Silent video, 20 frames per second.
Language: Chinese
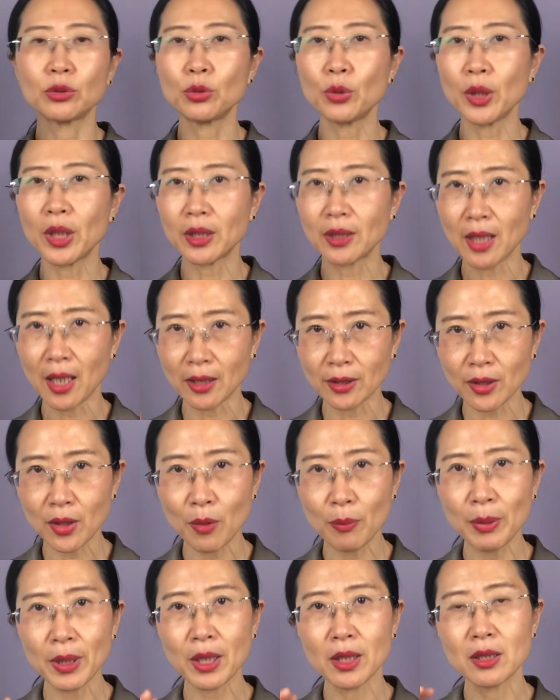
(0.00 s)
对糖尿
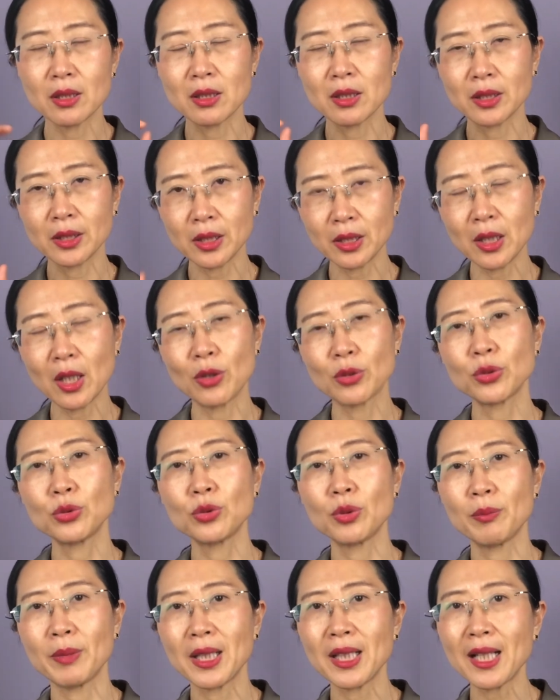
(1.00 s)
病和胰岛素
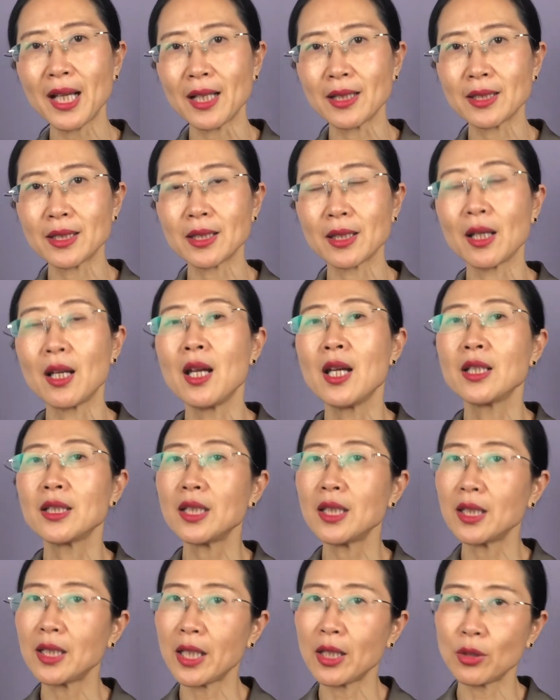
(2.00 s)
的敏感性
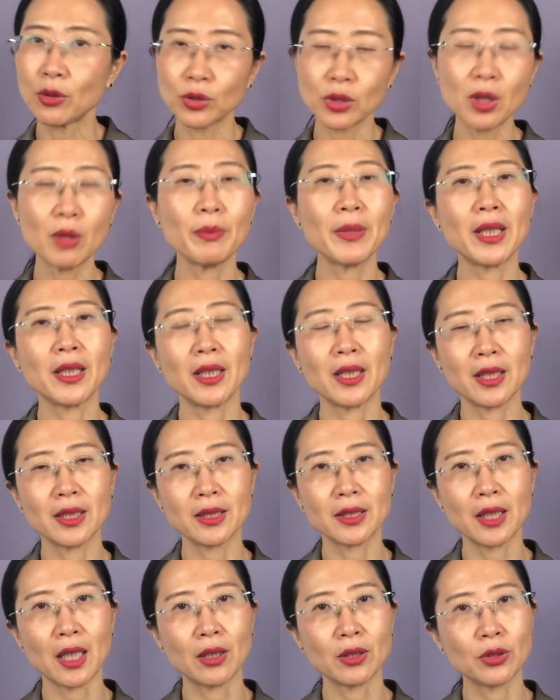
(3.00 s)
这一点有正面的影
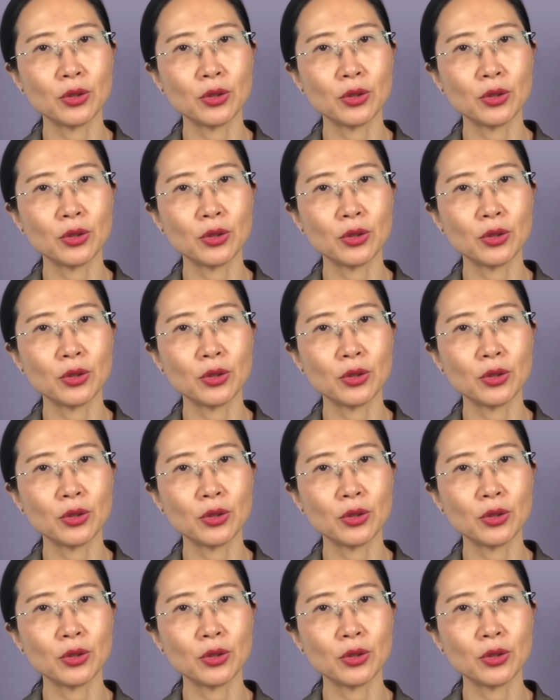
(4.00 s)
响。